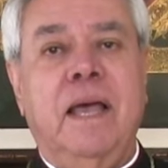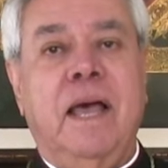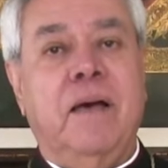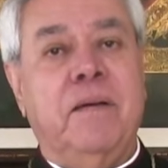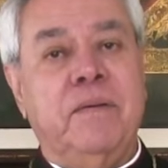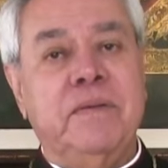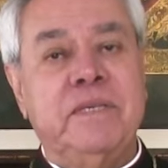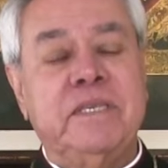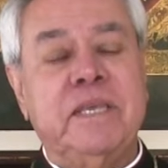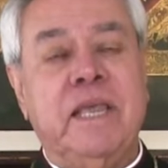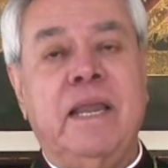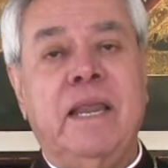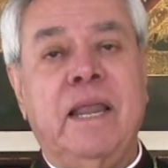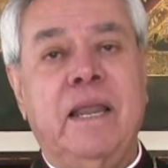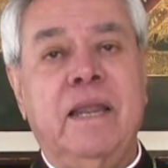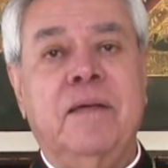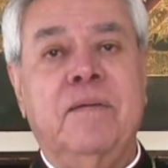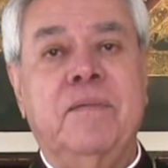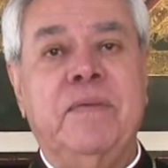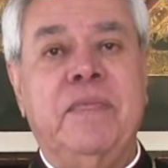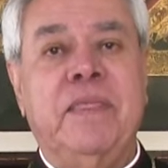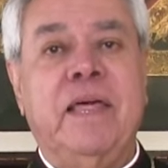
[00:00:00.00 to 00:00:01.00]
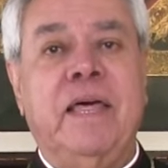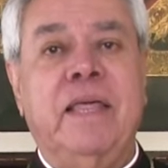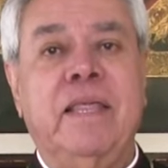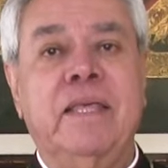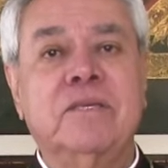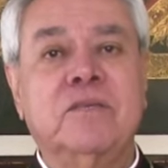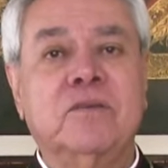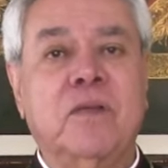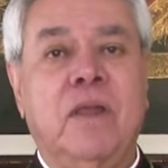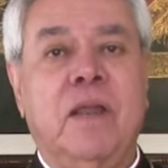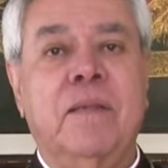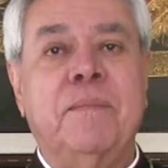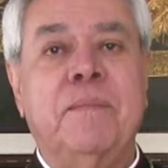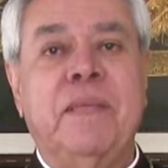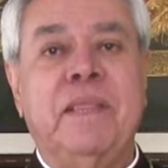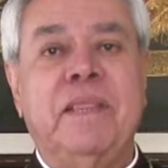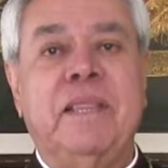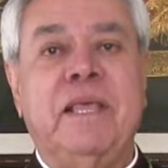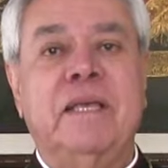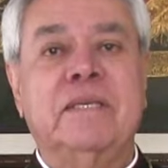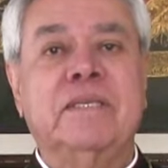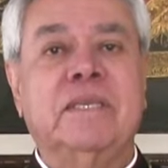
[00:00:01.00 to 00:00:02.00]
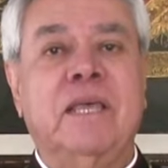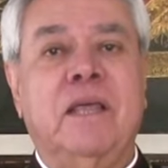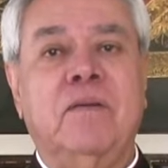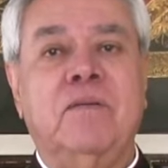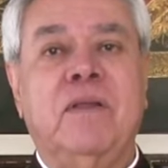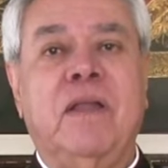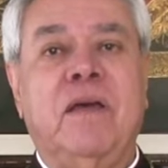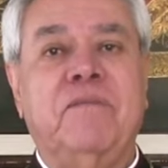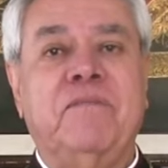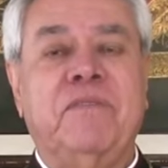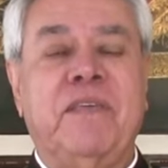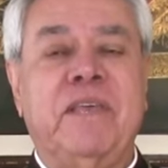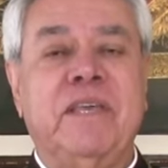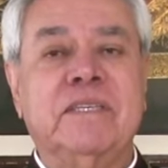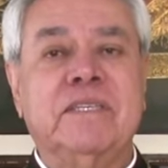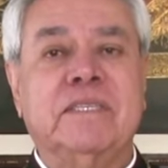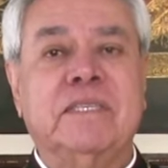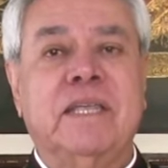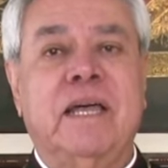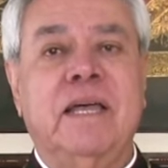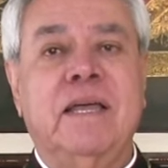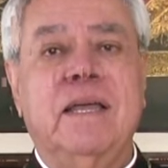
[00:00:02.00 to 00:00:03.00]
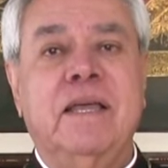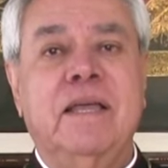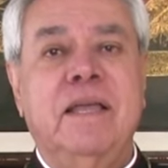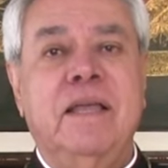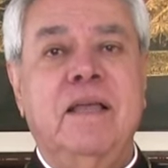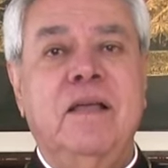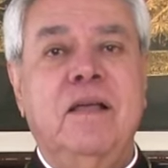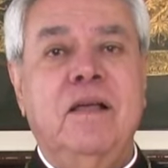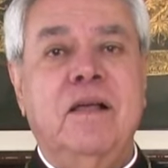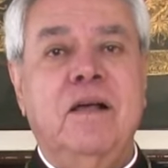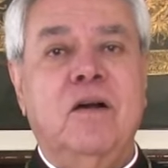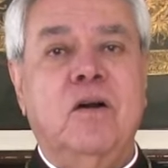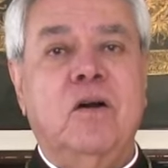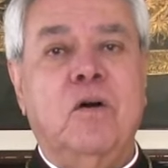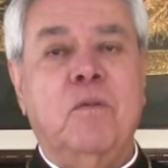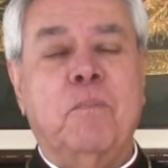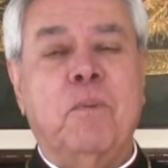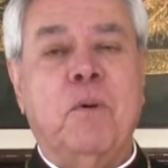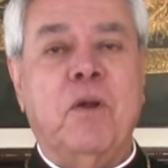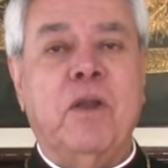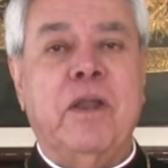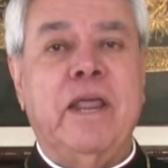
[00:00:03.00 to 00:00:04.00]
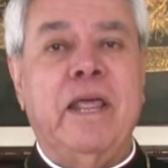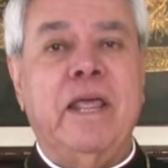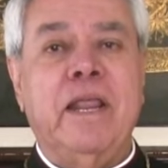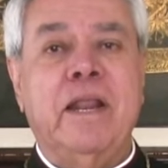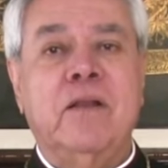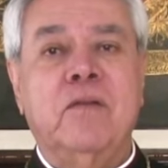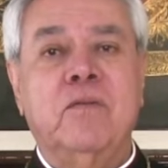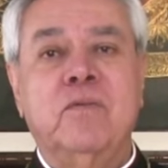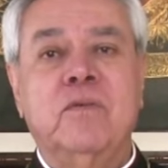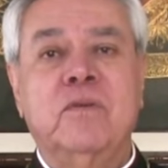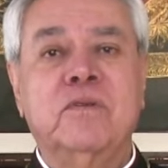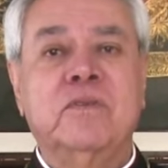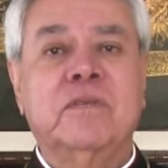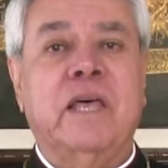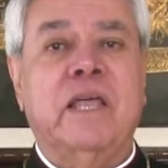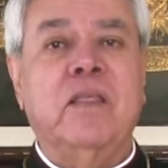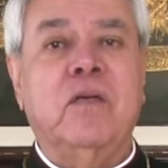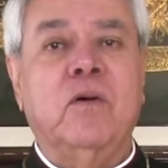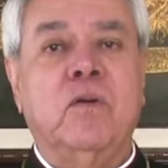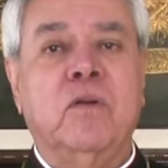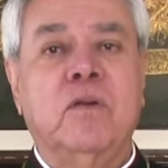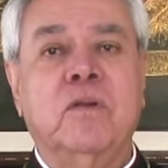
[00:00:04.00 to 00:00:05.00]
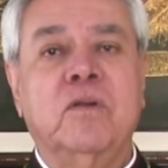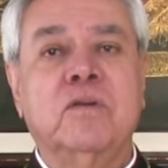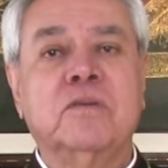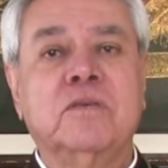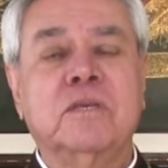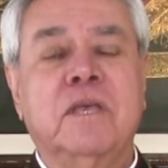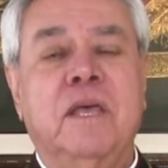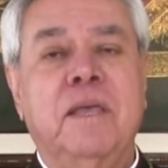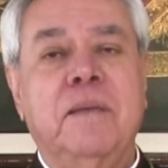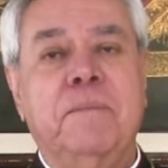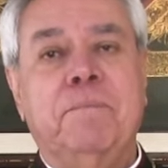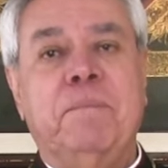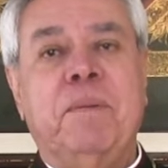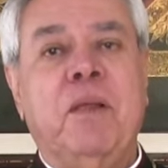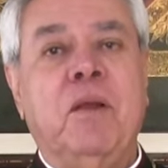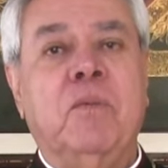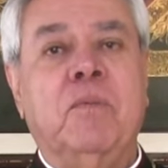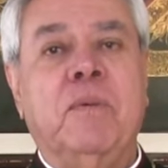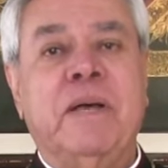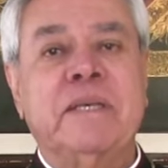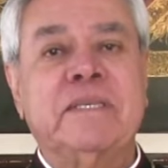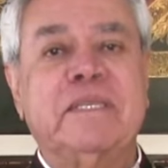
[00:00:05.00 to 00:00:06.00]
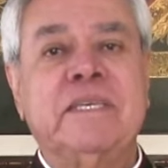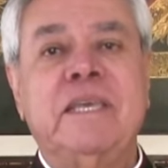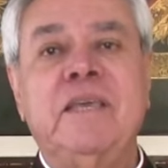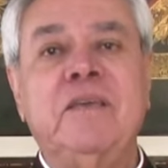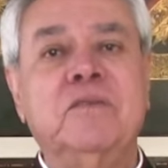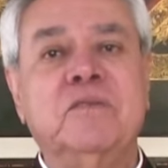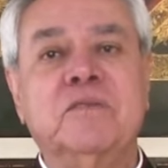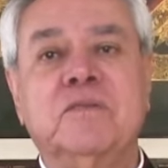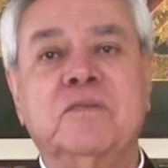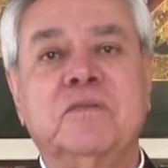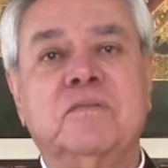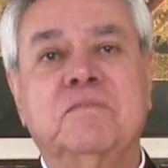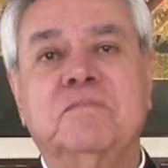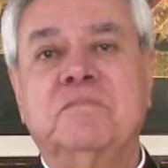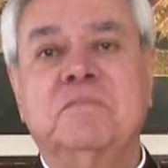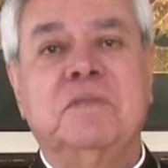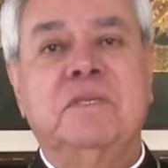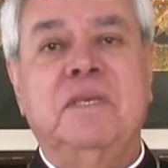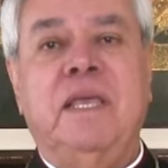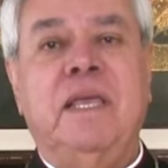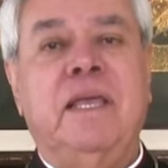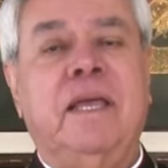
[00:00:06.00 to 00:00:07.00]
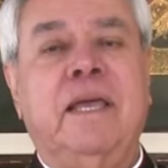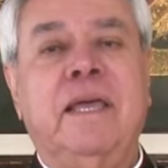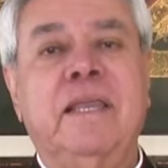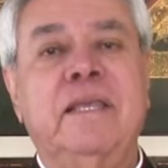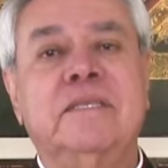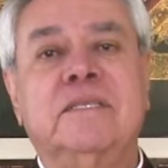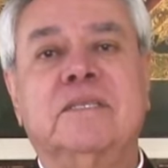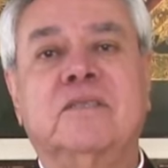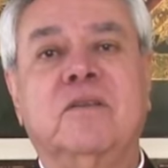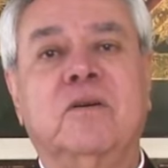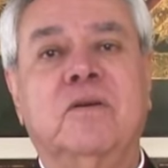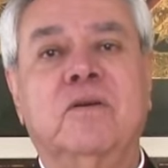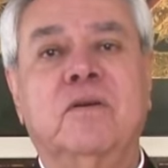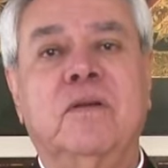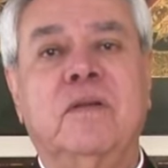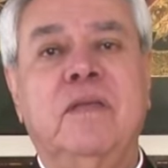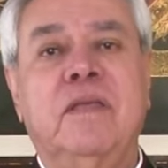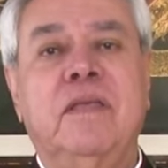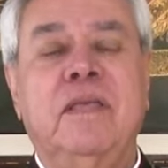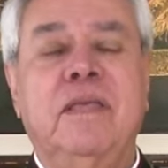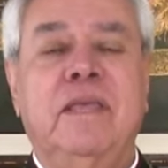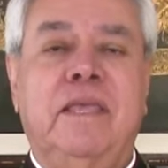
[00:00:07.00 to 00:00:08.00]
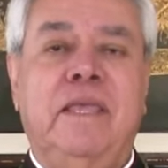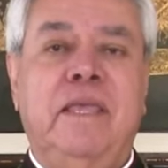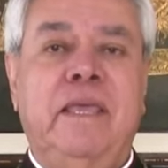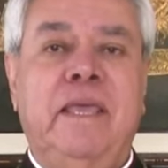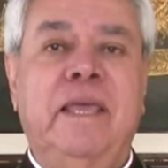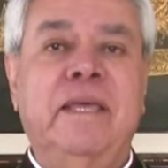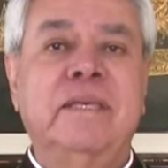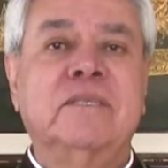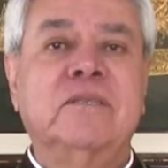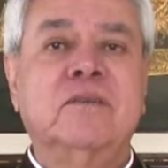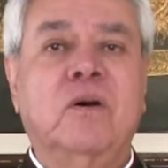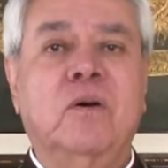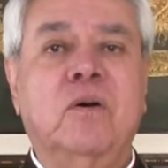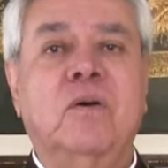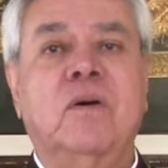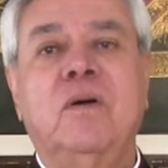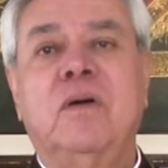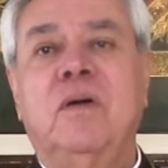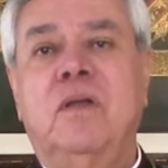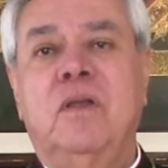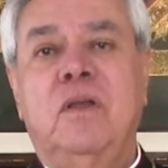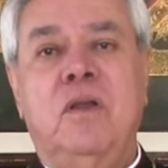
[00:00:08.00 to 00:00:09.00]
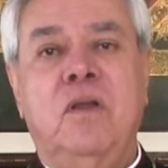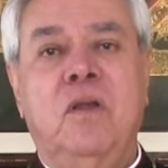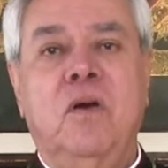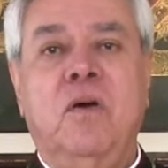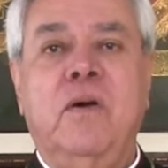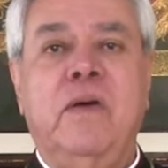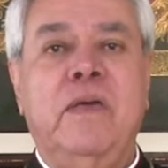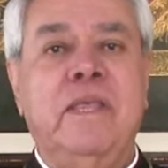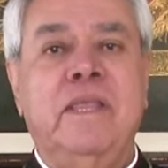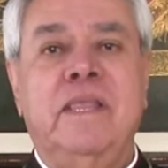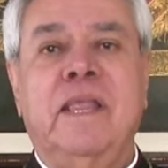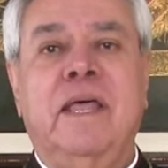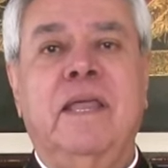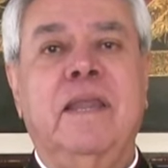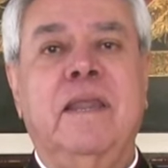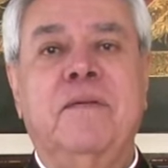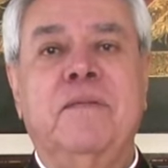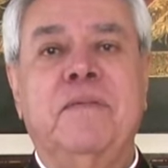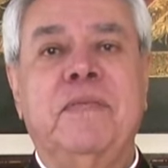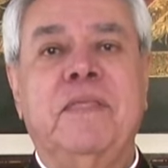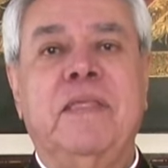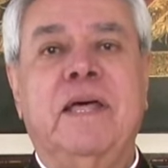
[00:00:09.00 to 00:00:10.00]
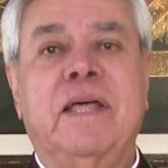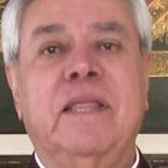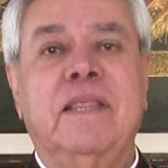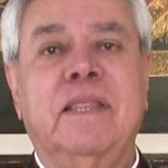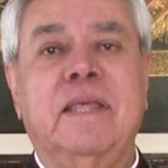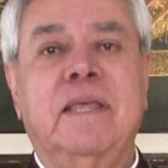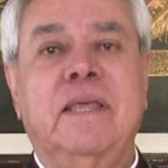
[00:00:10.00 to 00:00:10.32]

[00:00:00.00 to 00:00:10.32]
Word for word: A veces la Navidad es solamente hacer una fiesta o poner unos adornos, pero vacíos, sin Cristo. Y eso no es la Navidad.